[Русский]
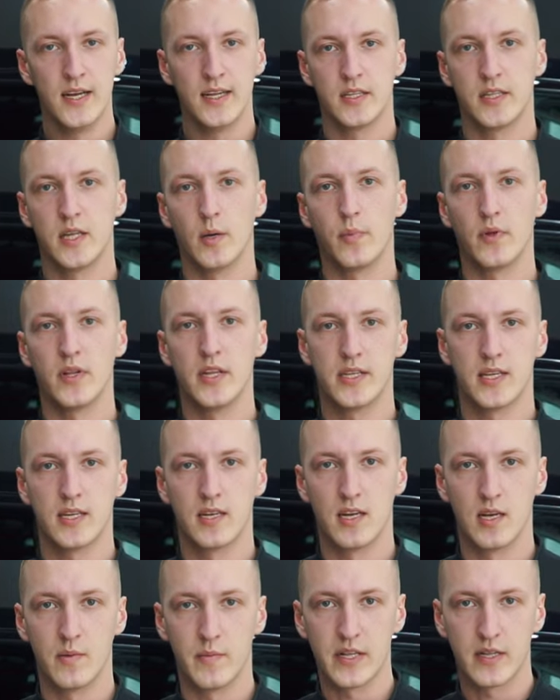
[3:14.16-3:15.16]

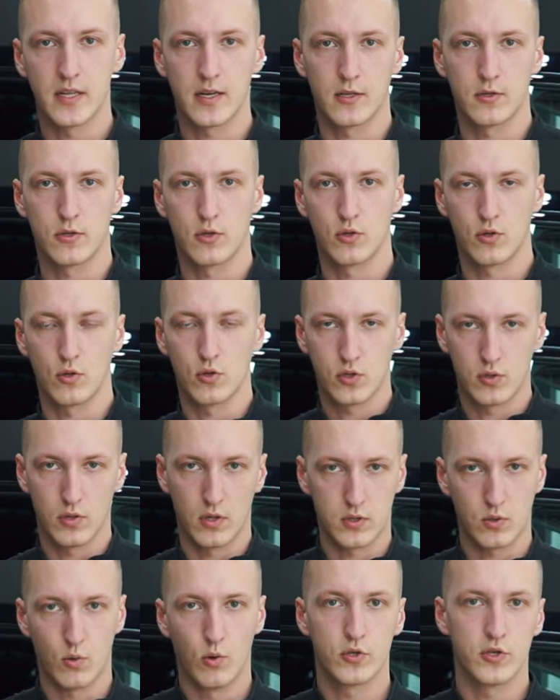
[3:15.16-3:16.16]
дополнительные элементы, которые тоже у
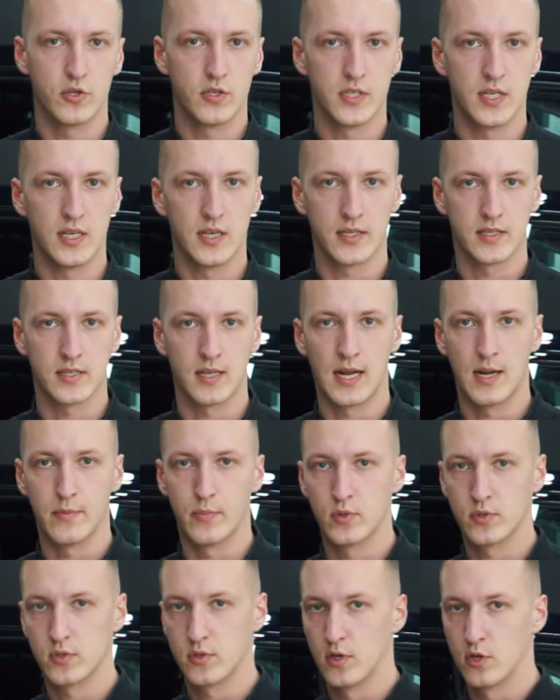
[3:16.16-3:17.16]
нас очень сильно
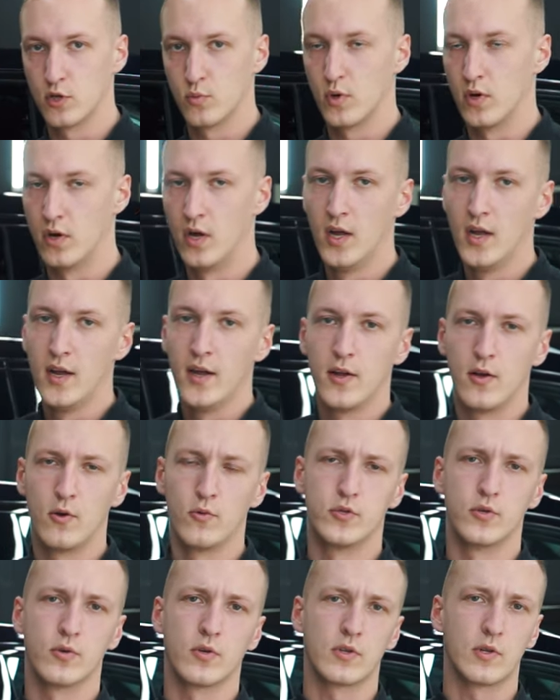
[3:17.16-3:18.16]
царапаются. Но ну, я думаю,
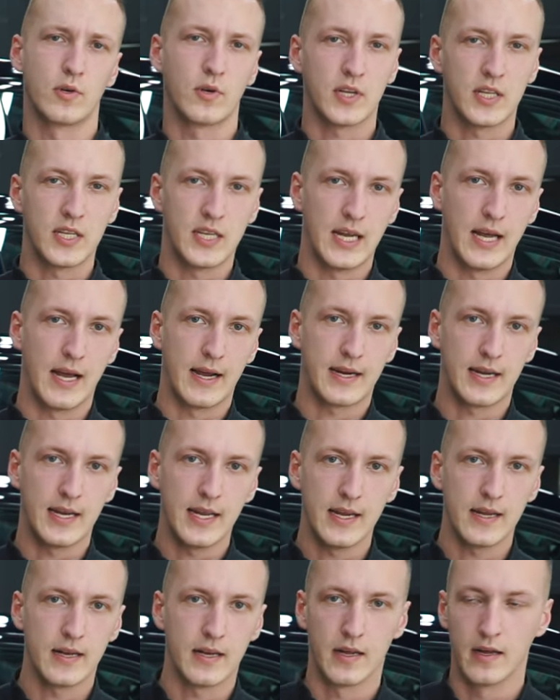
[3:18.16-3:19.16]
люди, у которых не
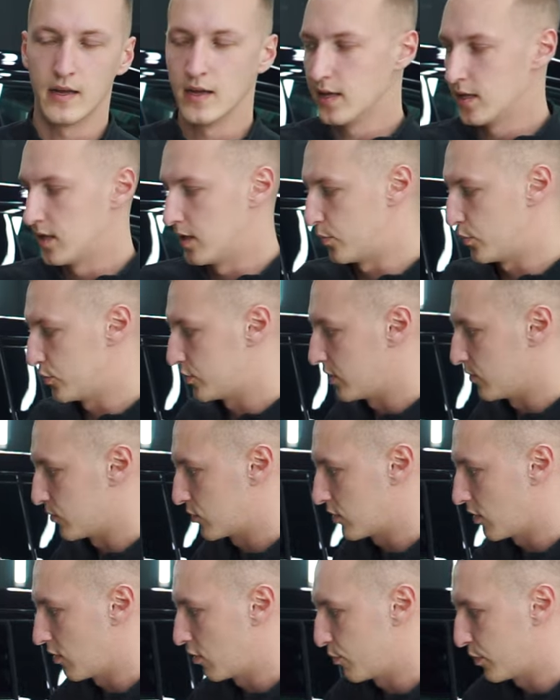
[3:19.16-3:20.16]
оклеены, допустим,
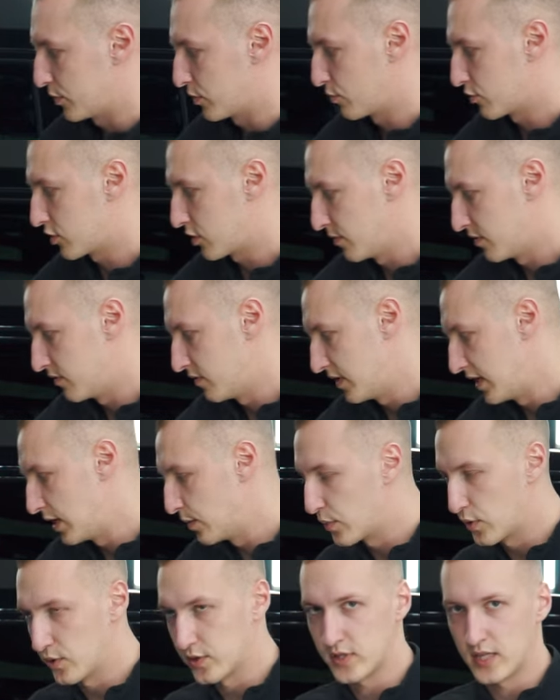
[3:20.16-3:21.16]
зоны под ручками дверей,
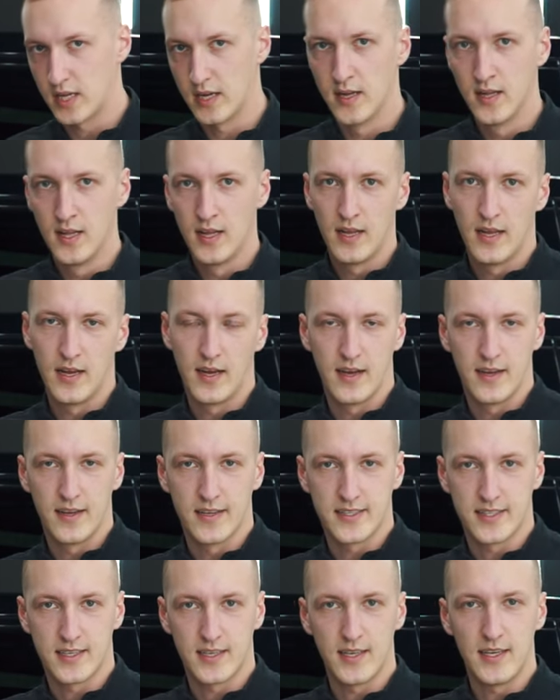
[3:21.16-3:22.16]
просто
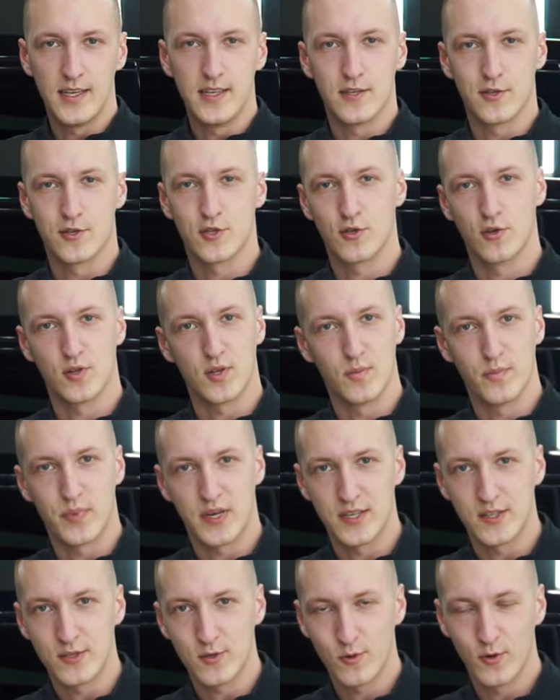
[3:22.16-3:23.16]
э, загляните, что там
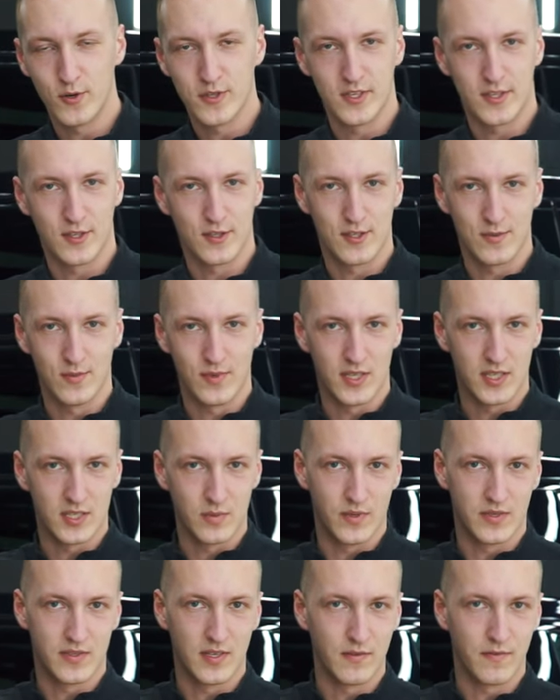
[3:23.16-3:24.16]
происходит, особенно
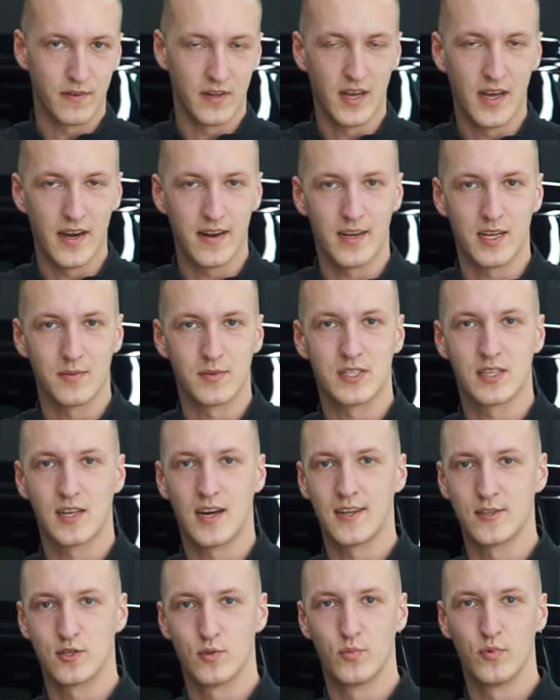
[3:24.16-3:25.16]
если посветить фонариком,
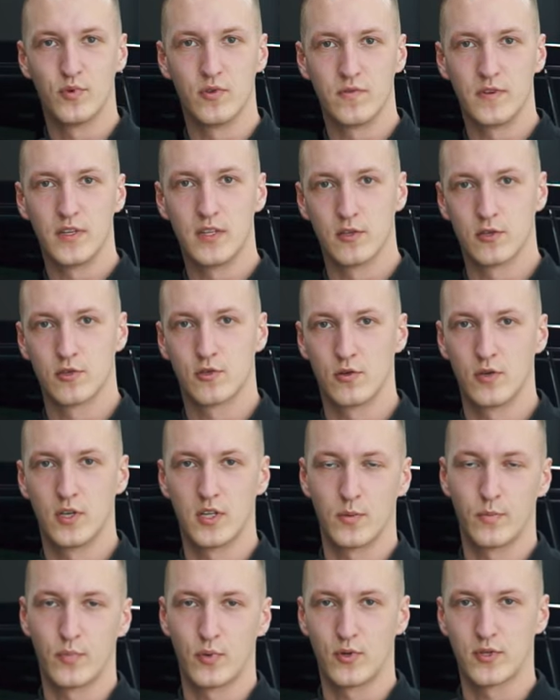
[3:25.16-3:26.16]
сразу будет видно, что
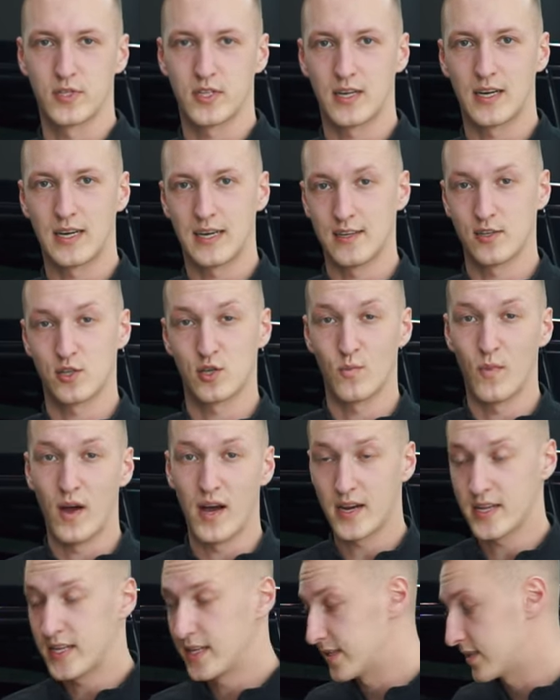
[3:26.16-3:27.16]
это просто
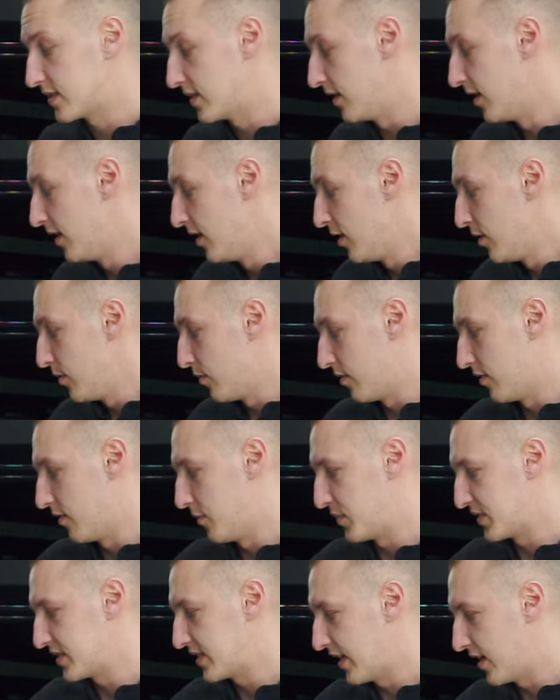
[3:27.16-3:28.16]
кошмар, если
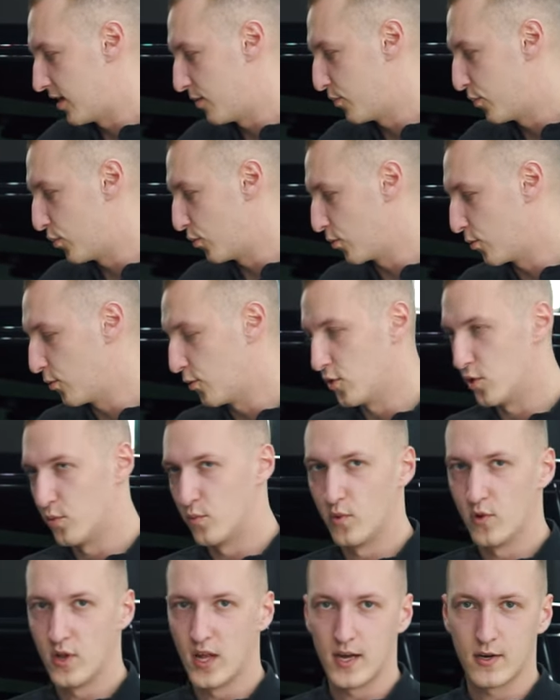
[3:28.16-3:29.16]
э, постоянно по
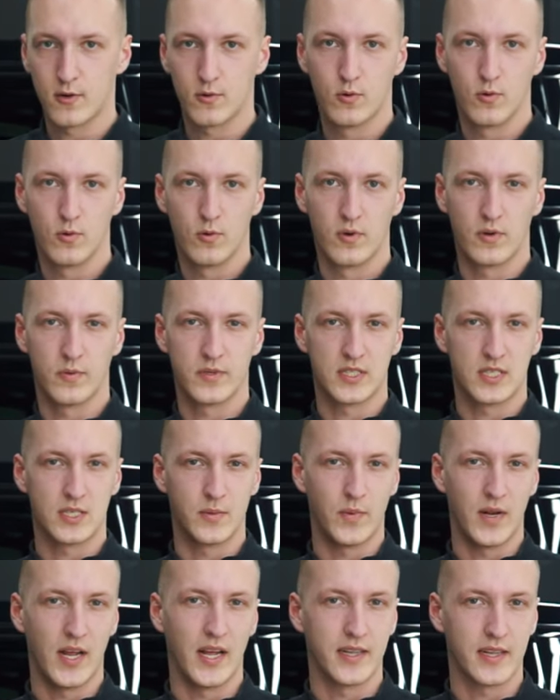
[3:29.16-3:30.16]
голому лаку
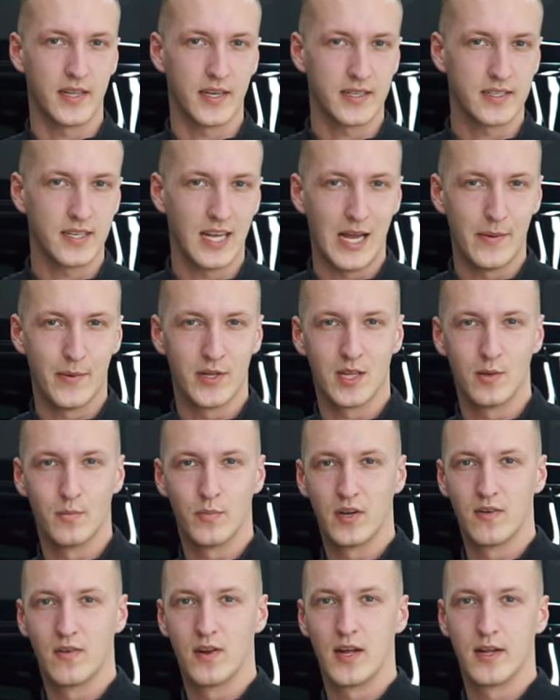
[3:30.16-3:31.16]
цепляет ногтями,
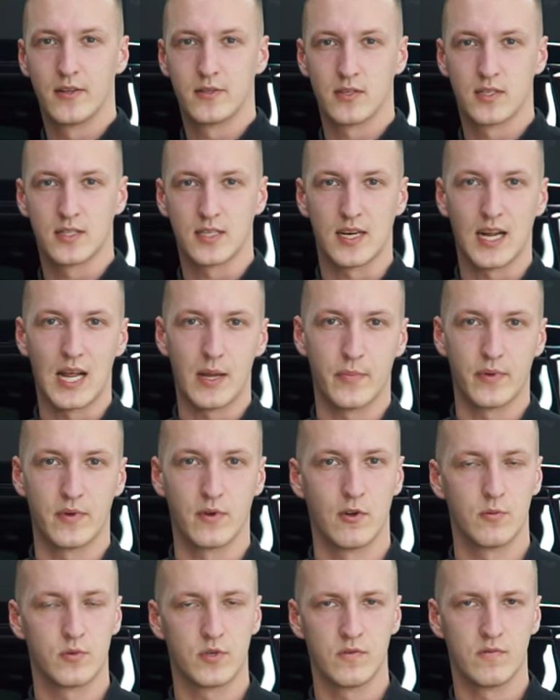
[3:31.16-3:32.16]
там появляются
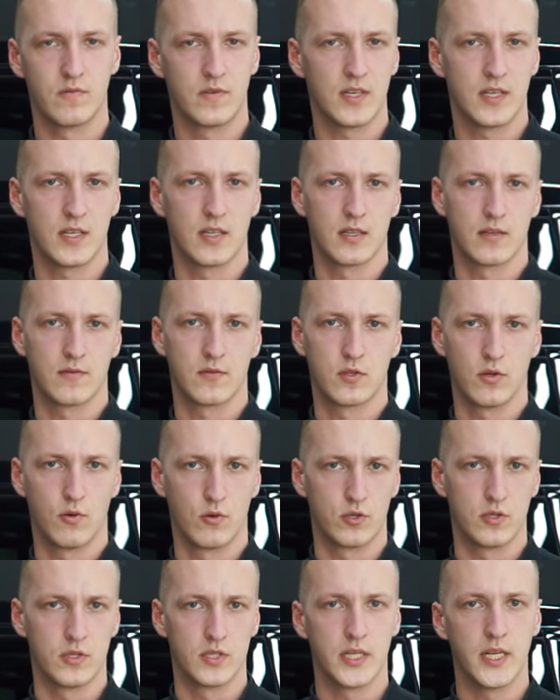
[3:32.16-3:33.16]
царапины, ну, в общем, выглядит это все
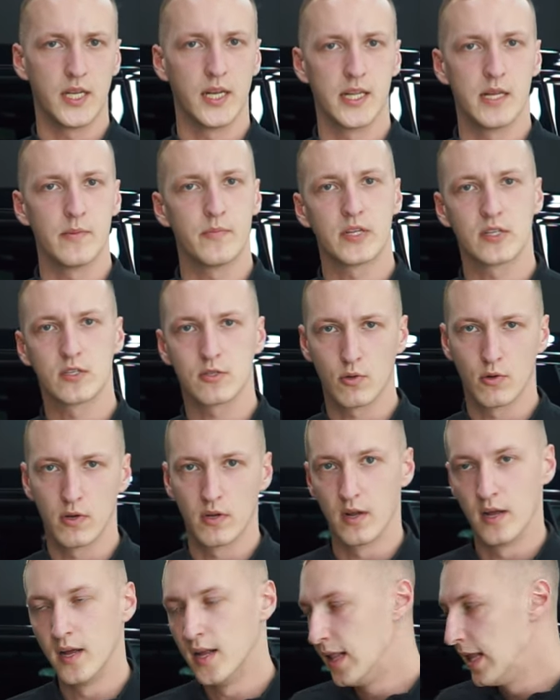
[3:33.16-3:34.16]
очень сильно
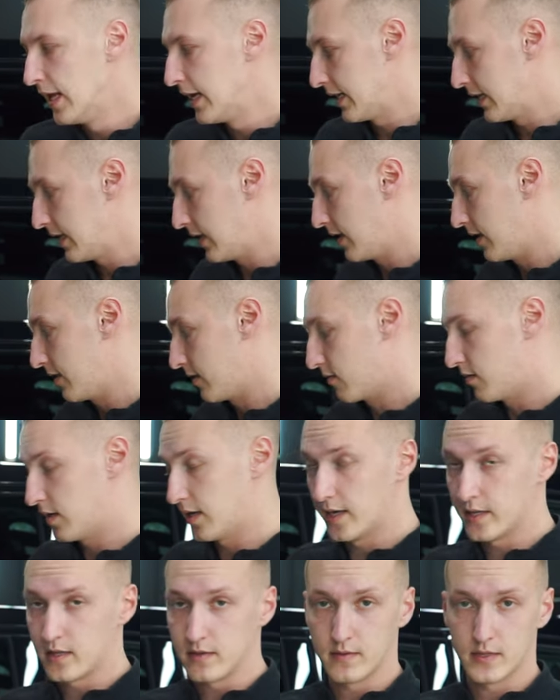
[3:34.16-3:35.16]
непристойно. И
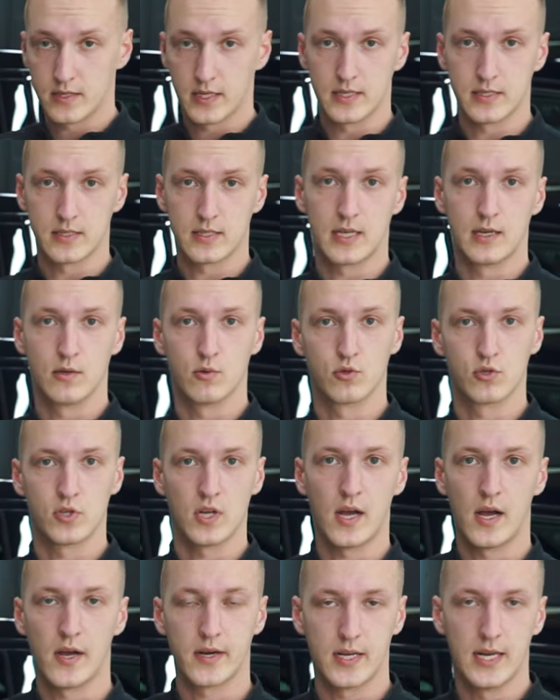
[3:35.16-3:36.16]
для этого как раз-таки и
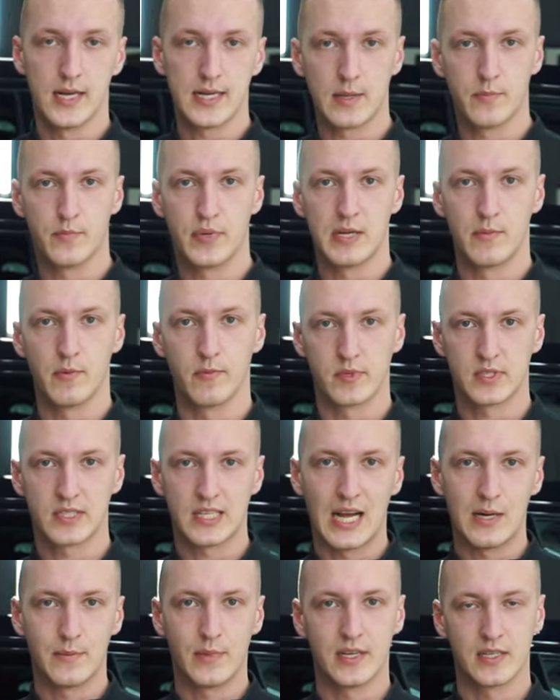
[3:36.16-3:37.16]
нужна оклейка премиум.
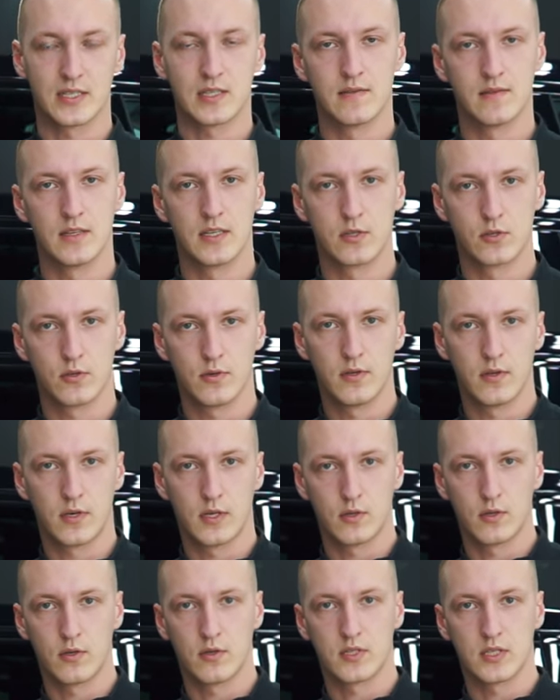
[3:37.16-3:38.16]
Самые основные зоны,
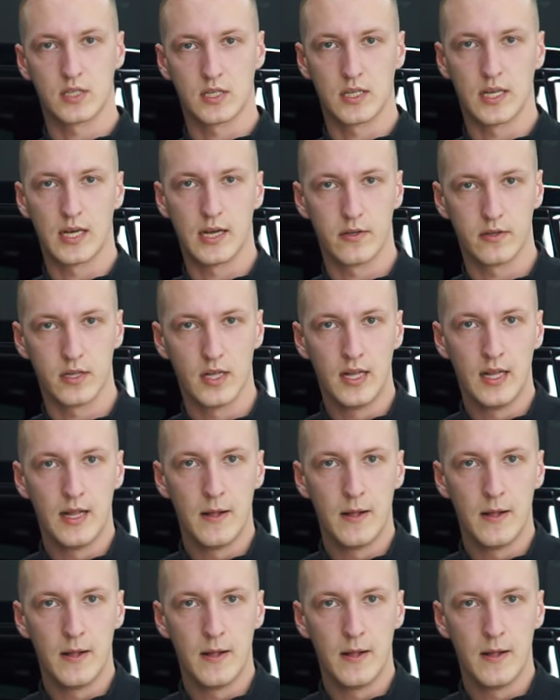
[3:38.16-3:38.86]
которые страдают